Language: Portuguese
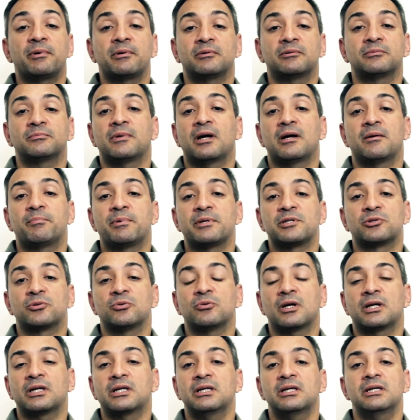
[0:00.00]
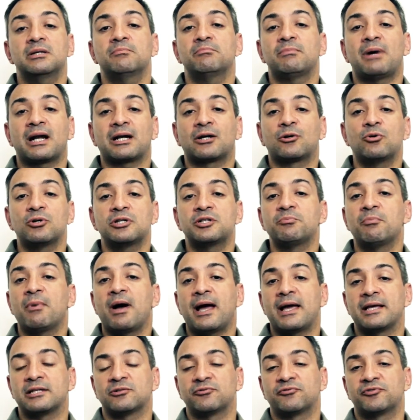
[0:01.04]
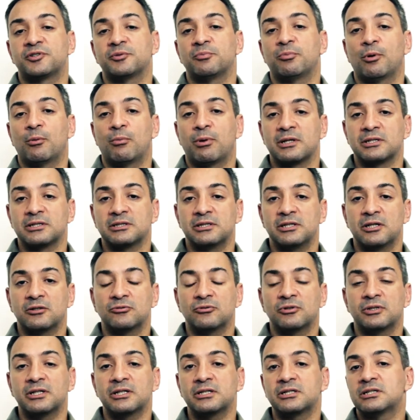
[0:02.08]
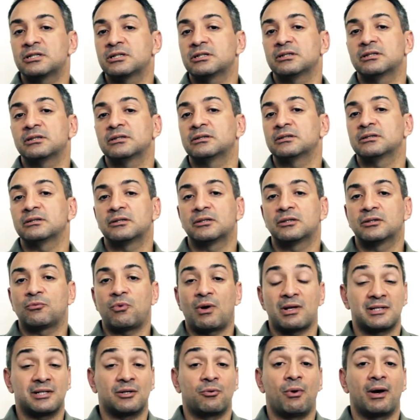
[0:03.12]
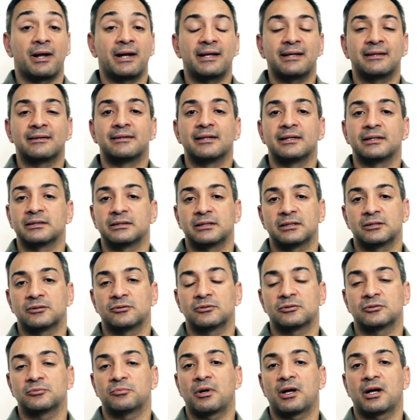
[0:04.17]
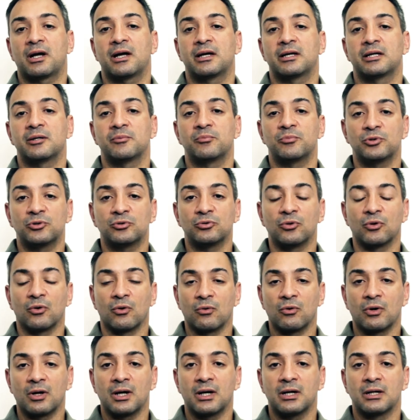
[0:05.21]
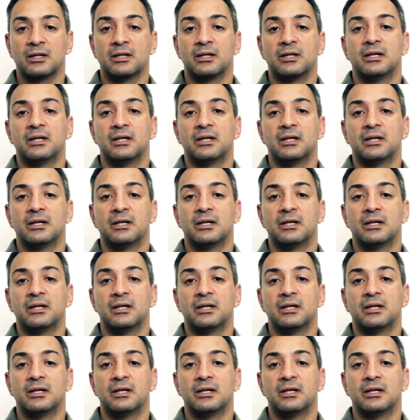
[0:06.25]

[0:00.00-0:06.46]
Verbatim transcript: uma, pessoa que marcou demais o futebol brasileiro durante quase 40 anos, uma carreira muito longa.